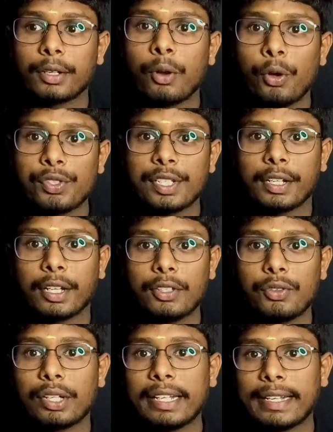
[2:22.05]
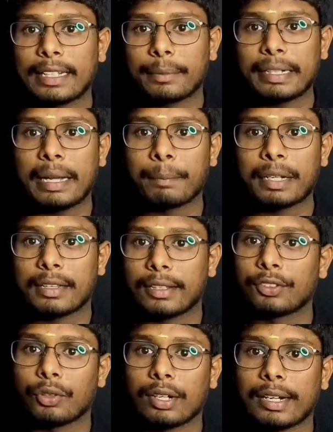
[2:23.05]
கோஸ்ட் இருக்குன்னு சொல்லி எல்லாருமே நம்புறதா
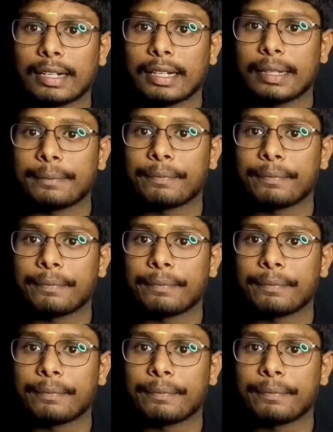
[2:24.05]
சொல்கிறாங்க